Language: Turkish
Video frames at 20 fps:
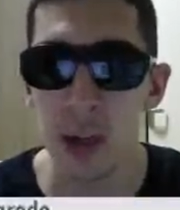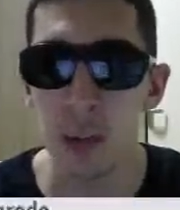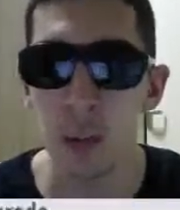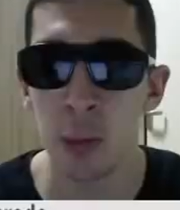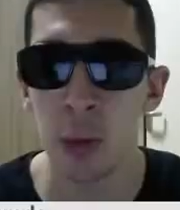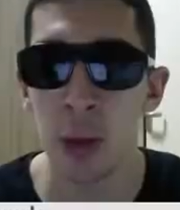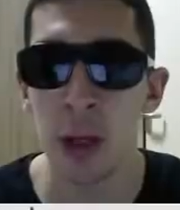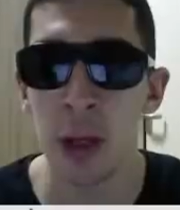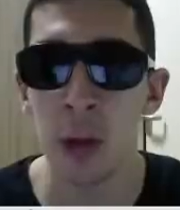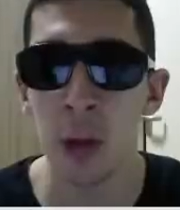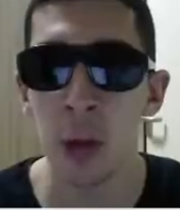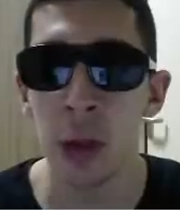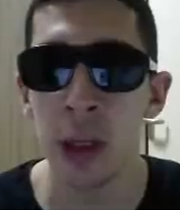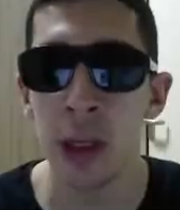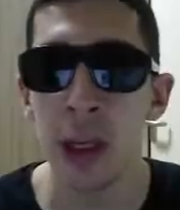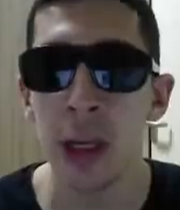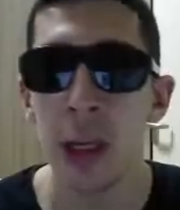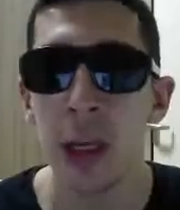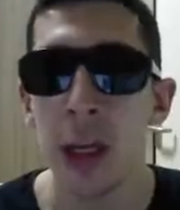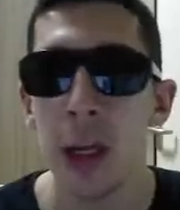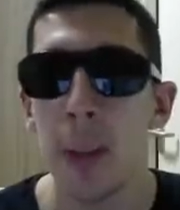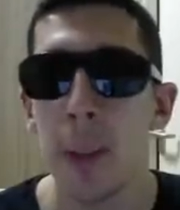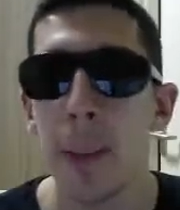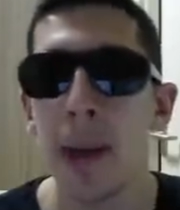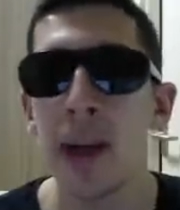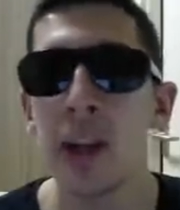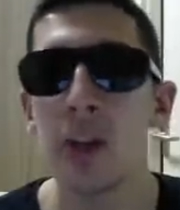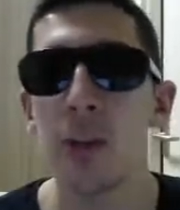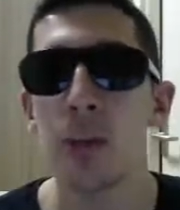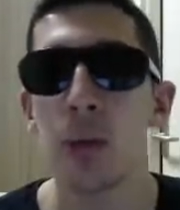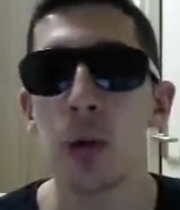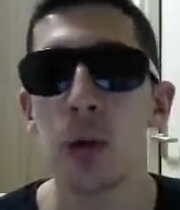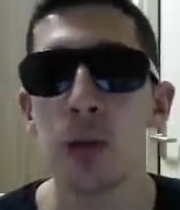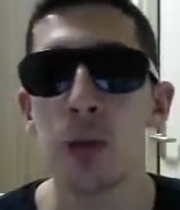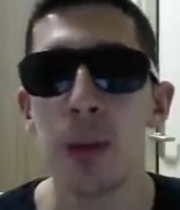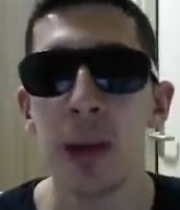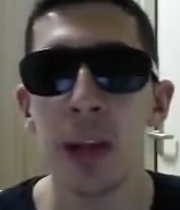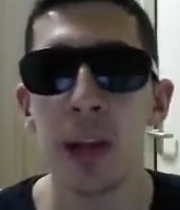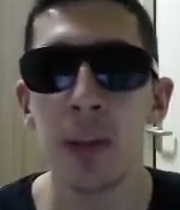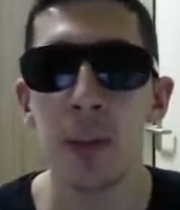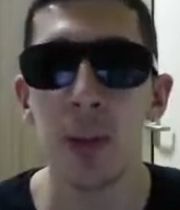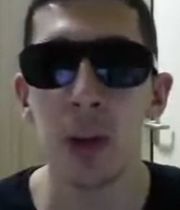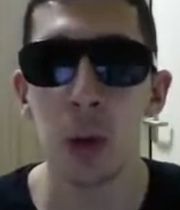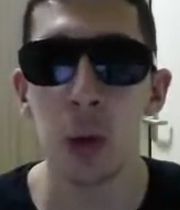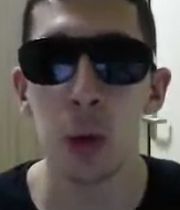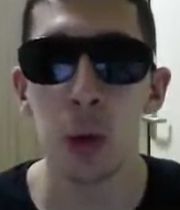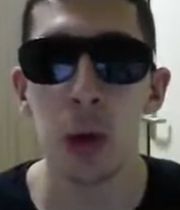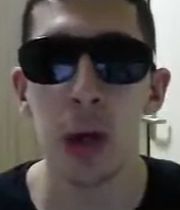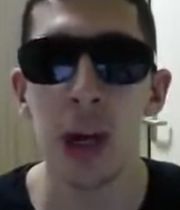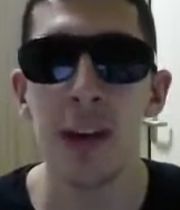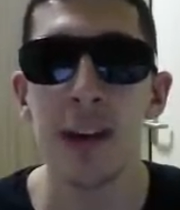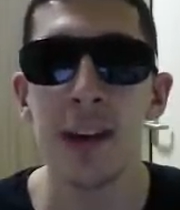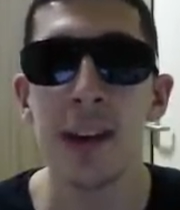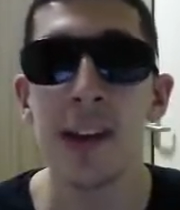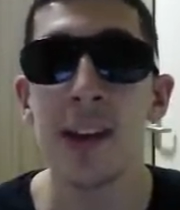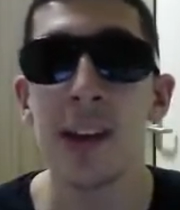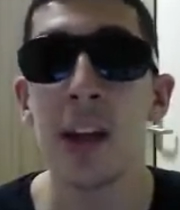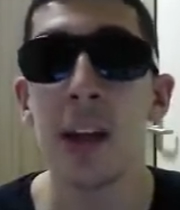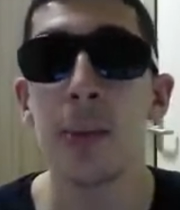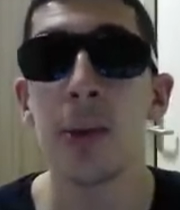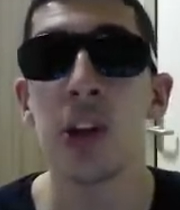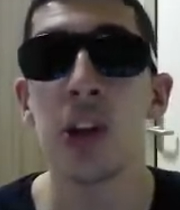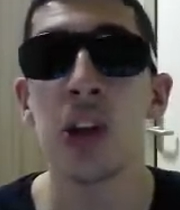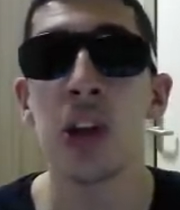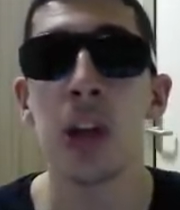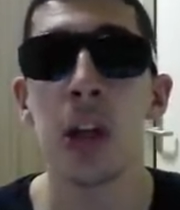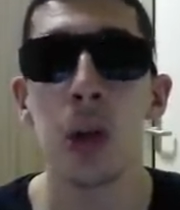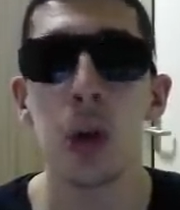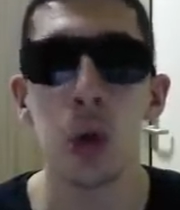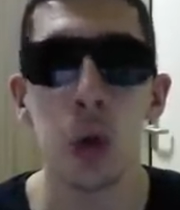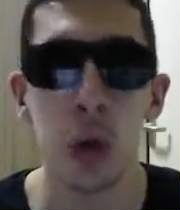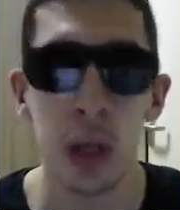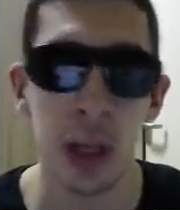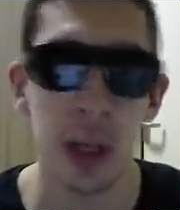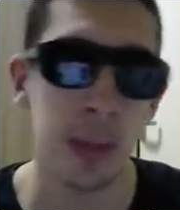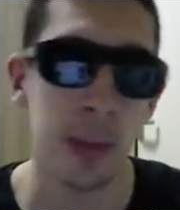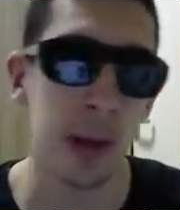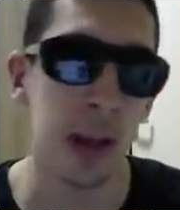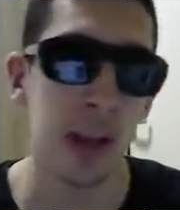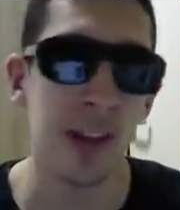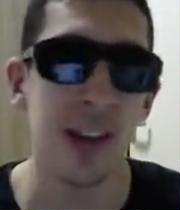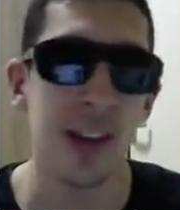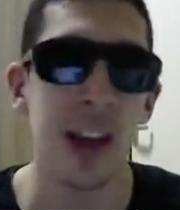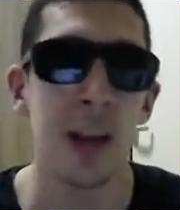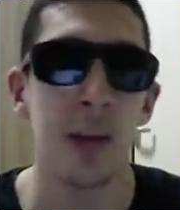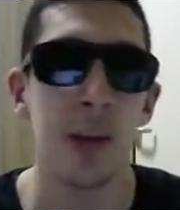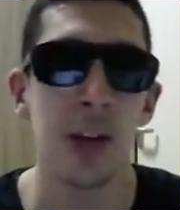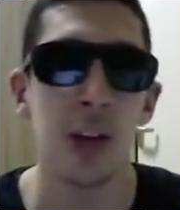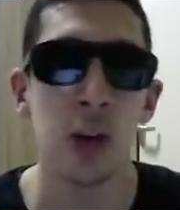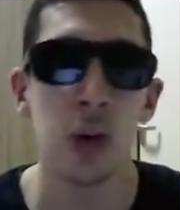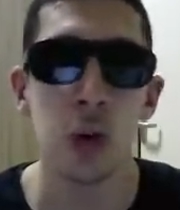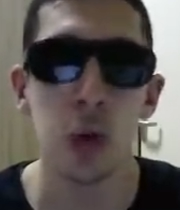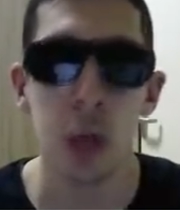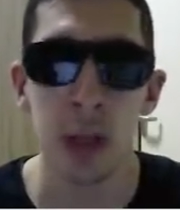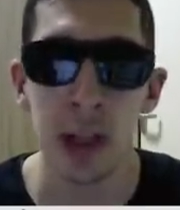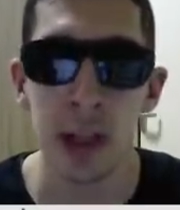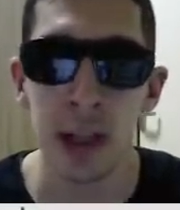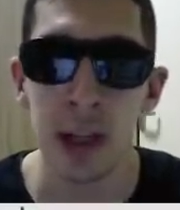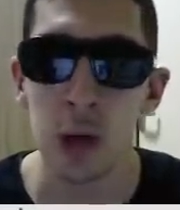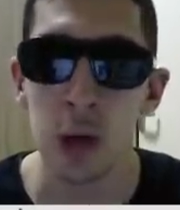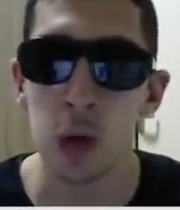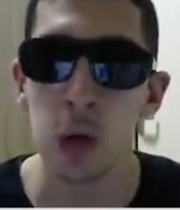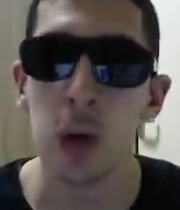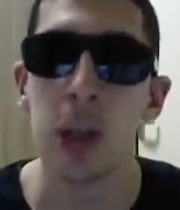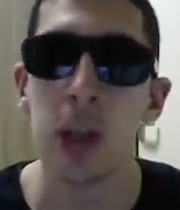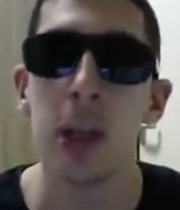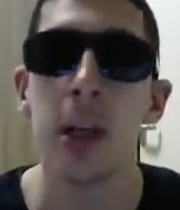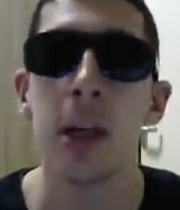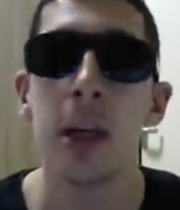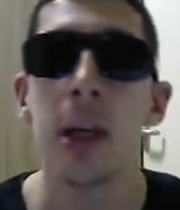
Hani bundan dolayı bence bronz paket metodu evet sene başında çok iyi bakın. Sene başı çok iyi. Neden çok iyi?